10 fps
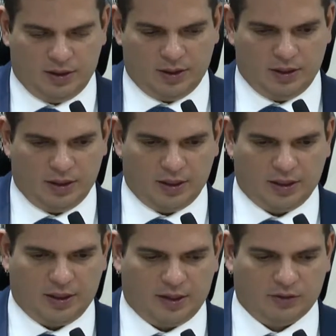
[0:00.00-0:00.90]
E
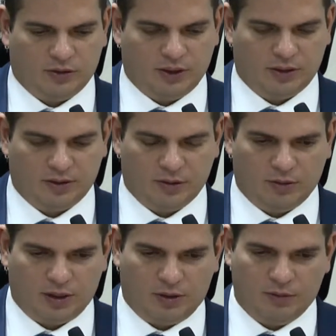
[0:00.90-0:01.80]
a sustentação
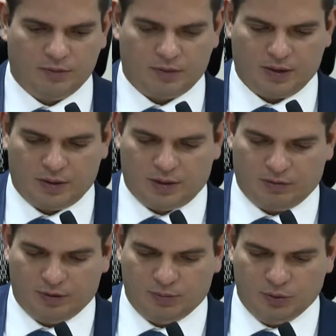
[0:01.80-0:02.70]
oral ela
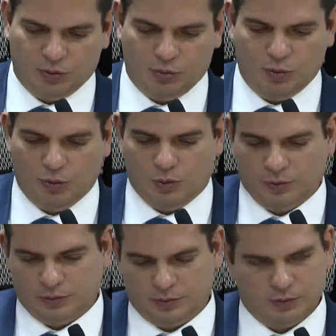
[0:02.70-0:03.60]
foi
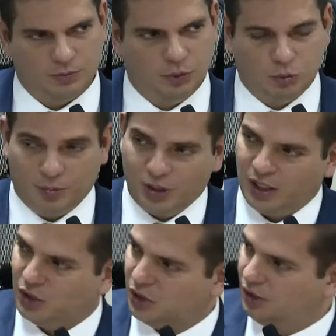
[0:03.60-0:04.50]
muito muito
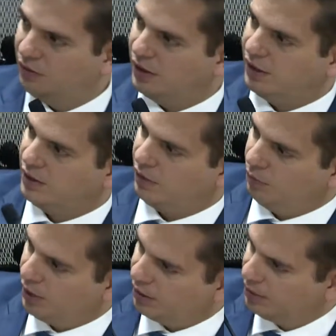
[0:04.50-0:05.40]
objetiva, né? Até eu
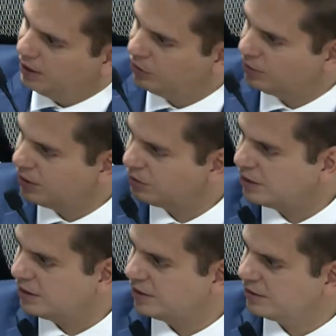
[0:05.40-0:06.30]
parabenizo pela
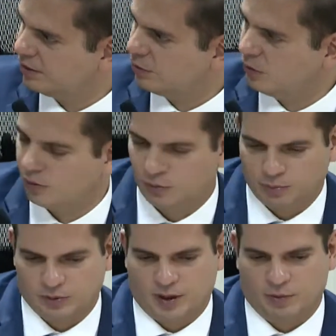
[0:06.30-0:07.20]
sustentação,
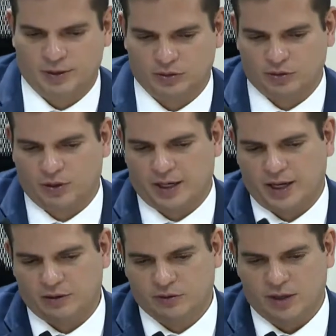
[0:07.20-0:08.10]
os argumentos
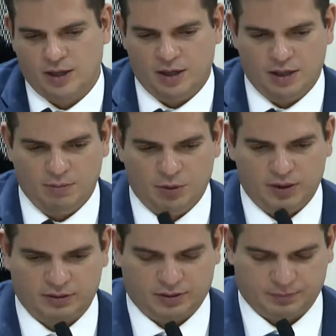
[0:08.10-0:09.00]
colocados e
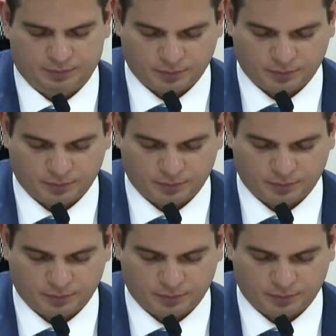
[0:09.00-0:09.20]
mostra